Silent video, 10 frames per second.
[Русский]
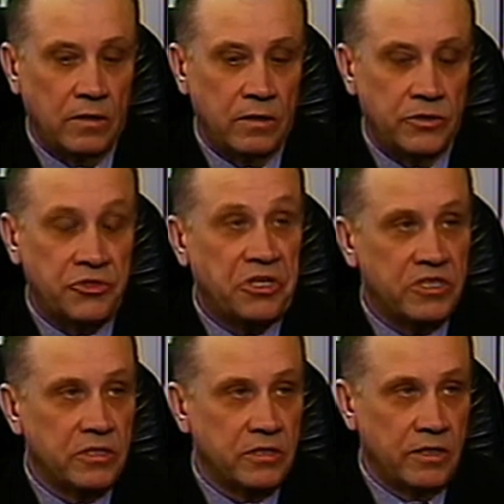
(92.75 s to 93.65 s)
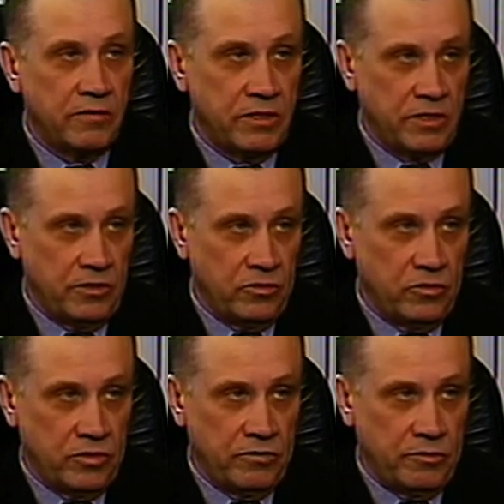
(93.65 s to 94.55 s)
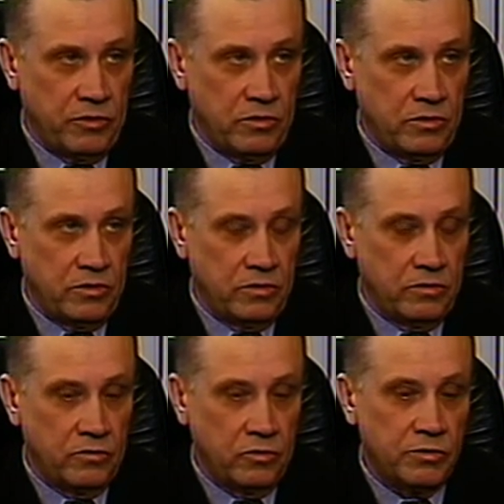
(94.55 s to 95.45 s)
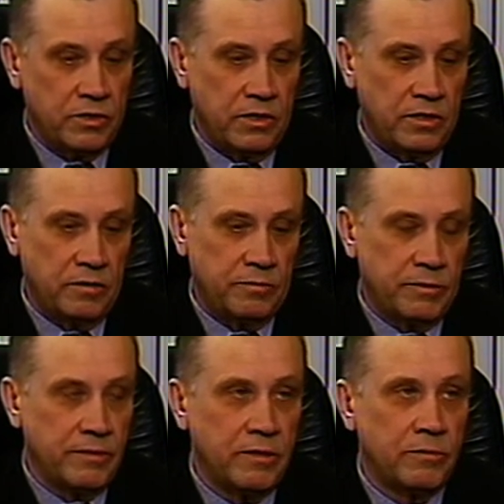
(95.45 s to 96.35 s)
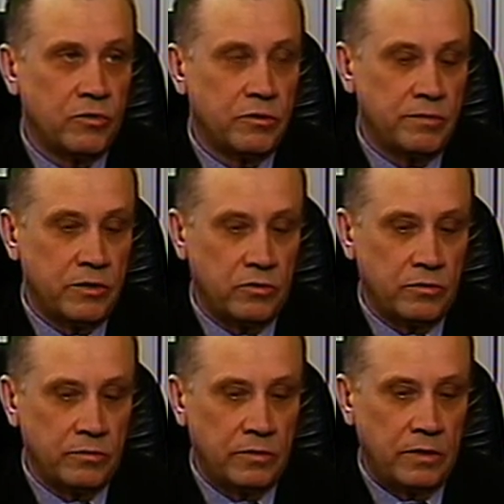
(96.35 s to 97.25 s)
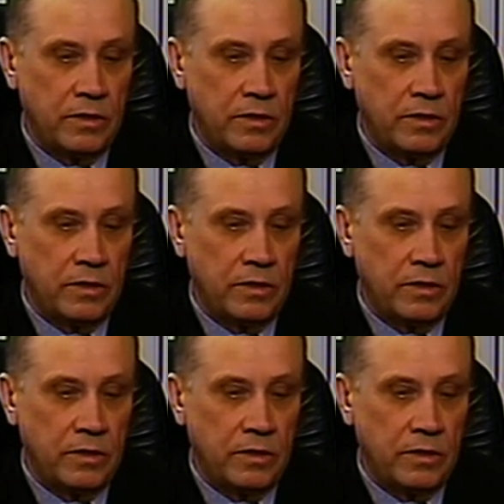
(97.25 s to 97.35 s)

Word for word: э, трижды задавался один и тот же вопрос, в том числе и по моей просьбе о том,